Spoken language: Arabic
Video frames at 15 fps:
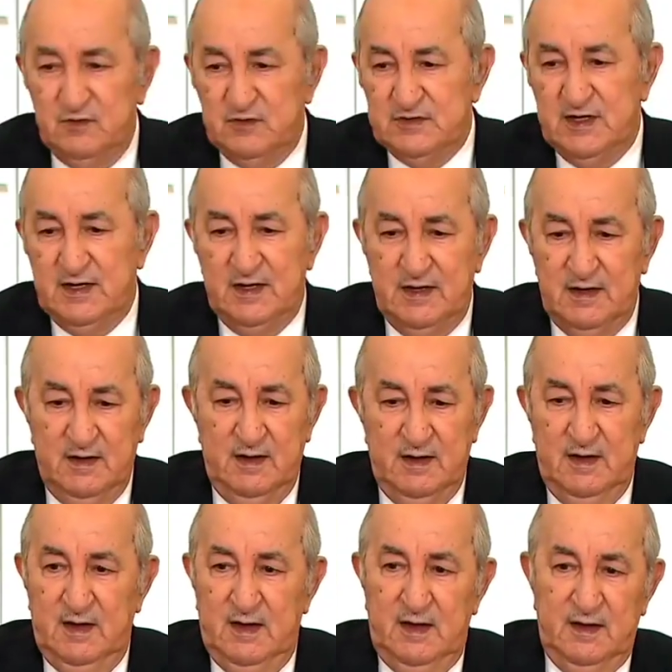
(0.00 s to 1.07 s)
الوزراء
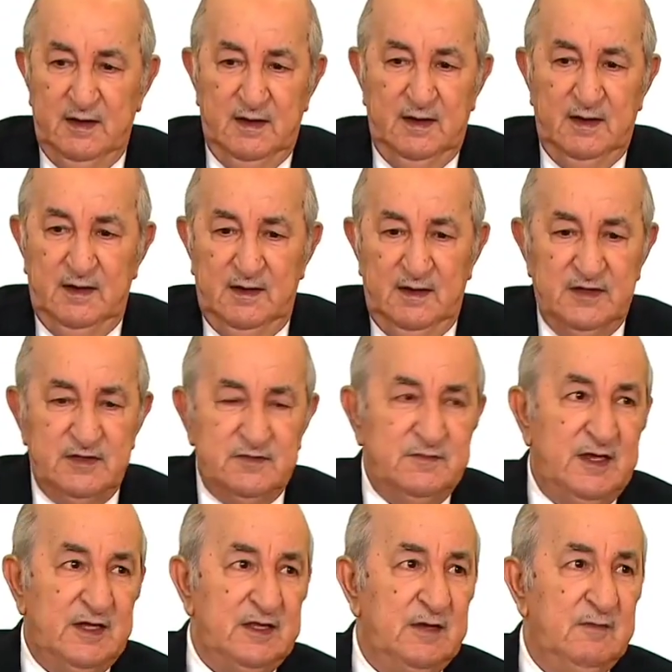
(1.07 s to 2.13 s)
آه،
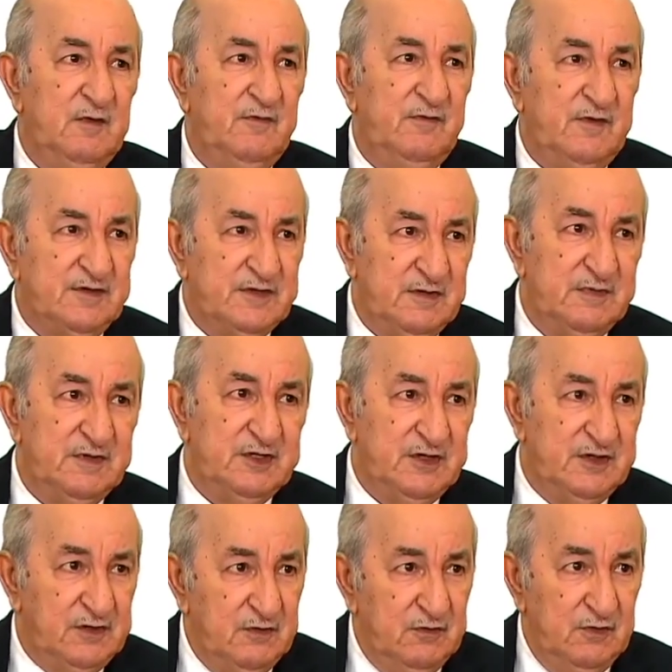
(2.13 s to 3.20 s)
لازم نعطيهم الفرصه باش
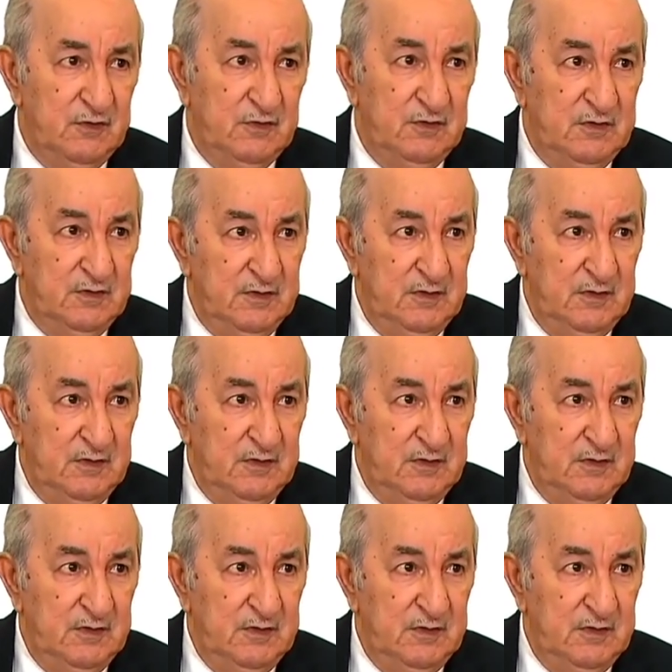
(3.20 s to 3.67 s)
يتكونوا